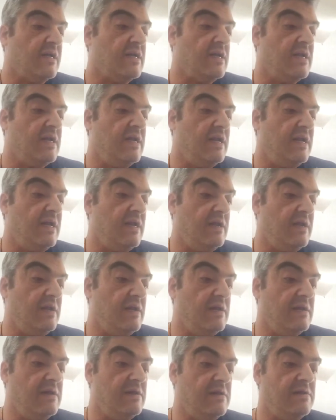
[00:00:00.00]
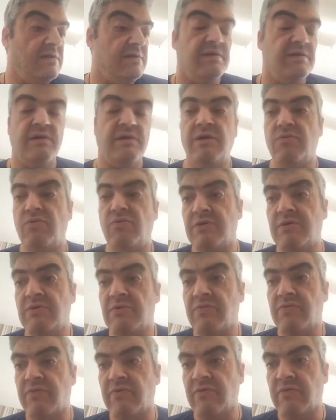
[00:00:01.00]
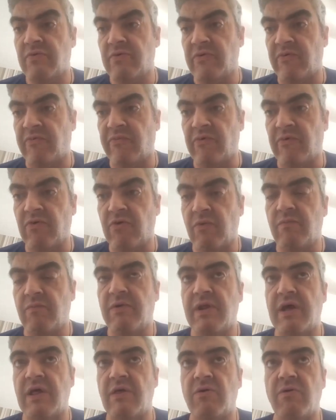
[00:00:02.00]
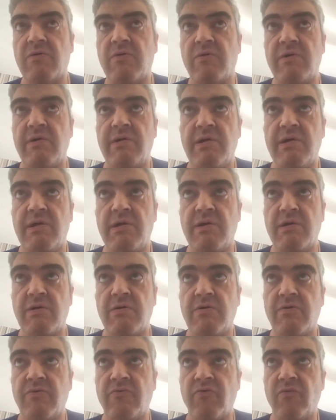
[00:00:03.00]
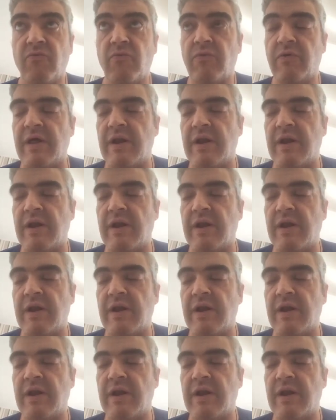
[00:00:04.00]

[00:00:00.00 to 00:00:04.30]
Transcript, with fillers: Y, bueno, todo esto combinado con el consumo de